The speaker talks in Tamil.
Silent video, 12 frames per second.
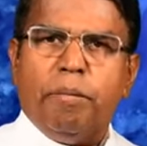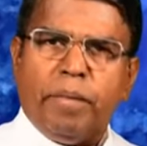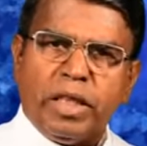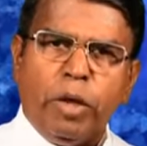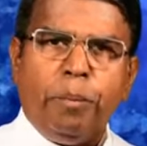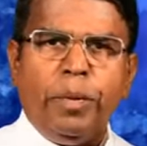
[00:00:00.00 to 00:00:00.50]

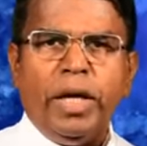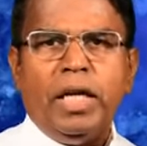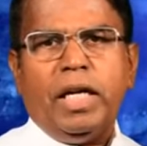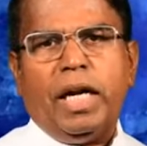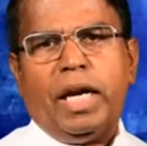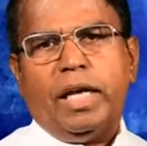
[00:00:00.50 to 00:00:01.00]

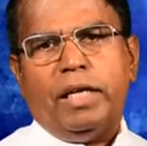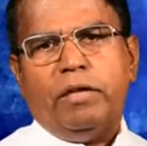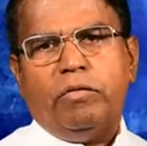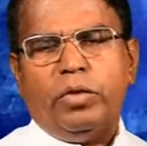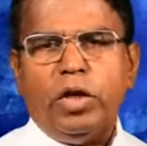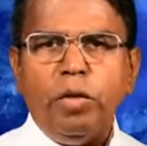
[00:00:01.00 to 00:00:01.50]
மதிப்பீடுகளை
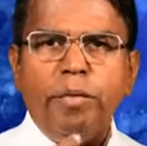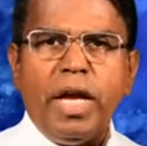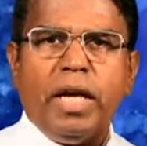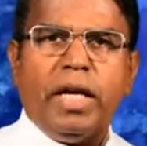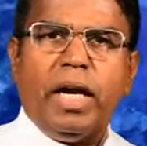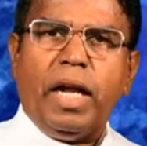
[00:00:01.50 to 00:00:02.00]

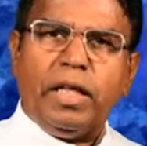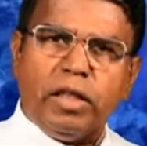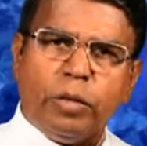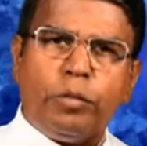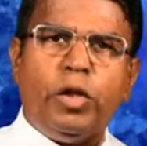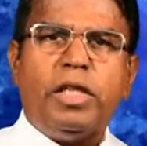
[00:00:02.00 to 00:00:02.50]
விழுமியங்களை
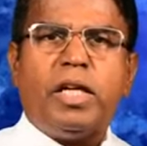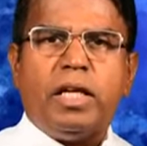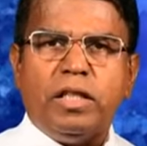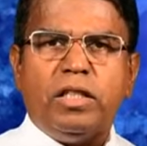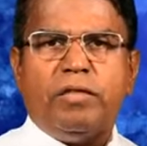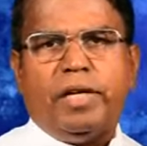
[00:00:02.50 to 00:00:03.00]
இந்த
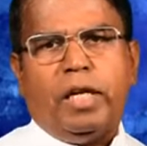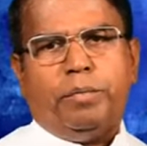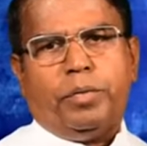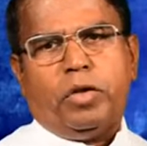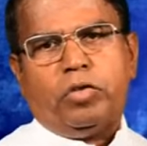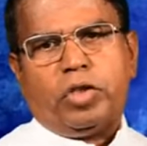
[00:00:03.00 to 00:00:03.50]
புனிதர்கள் இன்று
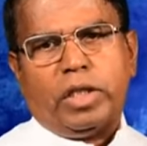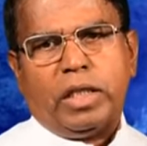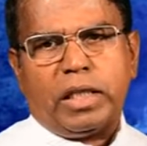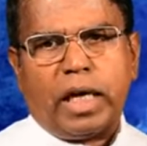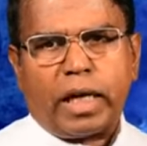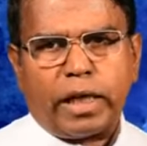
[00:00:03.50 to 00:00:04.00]

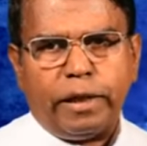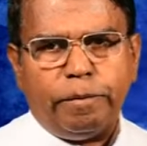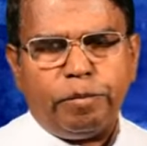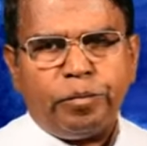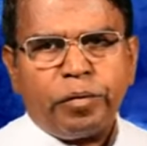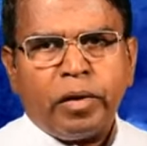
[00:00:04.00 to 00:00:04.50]
வெளிப்படுத்துகின்றார்கள்
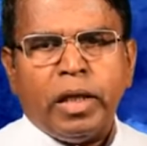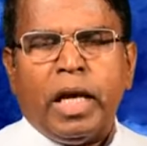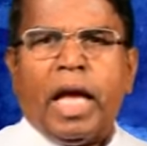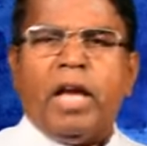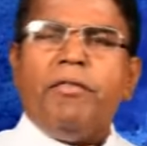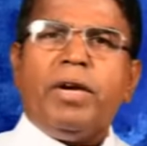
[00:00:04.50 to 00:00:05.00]

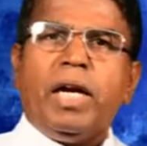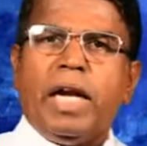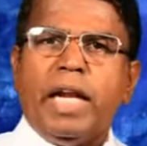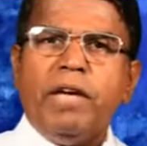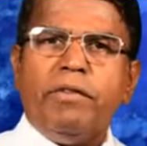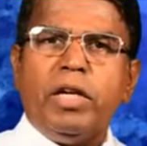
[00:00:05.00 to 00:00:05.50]

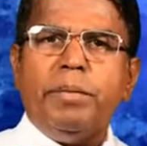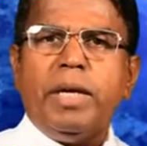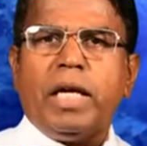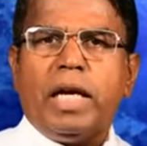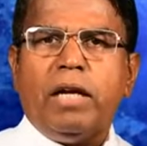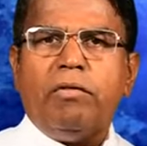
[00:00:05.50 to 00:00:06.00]
இவர்கள்
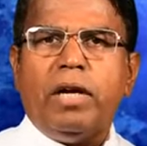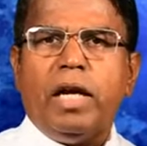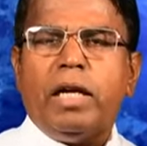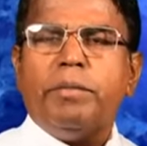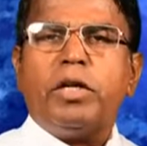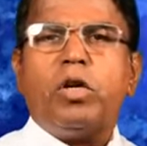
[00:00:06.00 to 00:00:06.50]
அனைவருமே
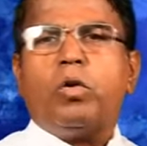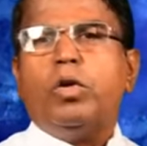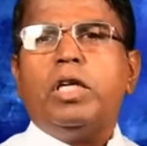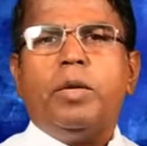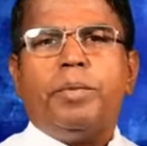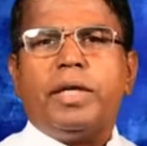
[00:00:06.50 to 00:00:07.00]
கடவுளால் நமக்கு
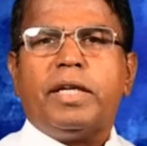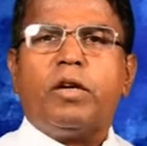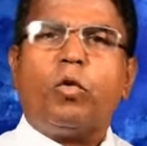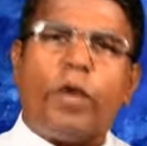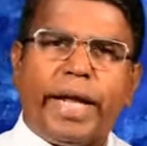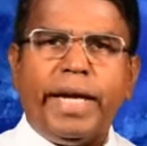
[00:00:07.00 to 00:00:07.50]
கொடுக்கப்பட்ட
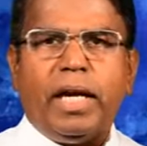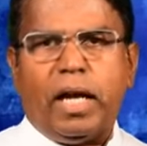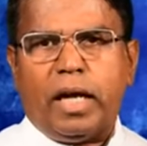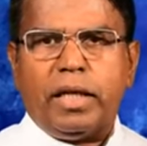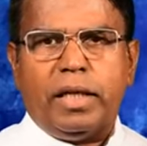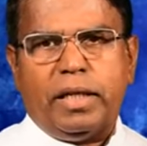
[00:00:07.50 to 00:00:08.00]

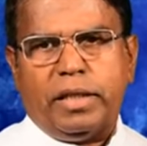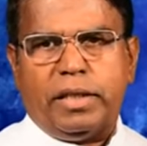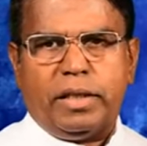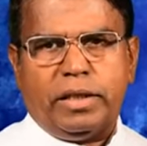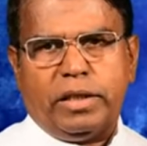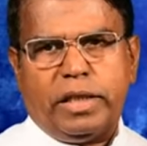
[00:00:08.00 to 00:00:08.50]
குடைகளாக
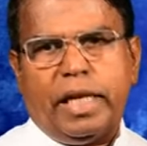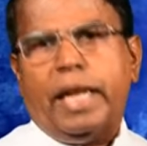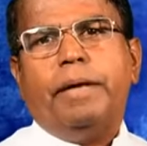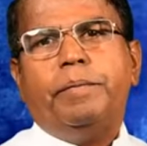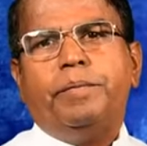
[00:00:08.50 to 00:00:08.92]
இருக்கின்றன